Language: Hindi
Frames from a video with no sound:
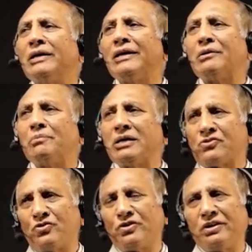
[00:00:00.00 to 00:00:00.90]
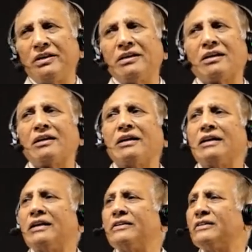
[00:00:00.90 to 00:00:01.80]
एक मास्टर डिग्री करने
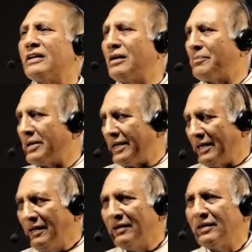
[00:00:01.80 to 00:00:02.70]
के लिए जाना पड़ेगा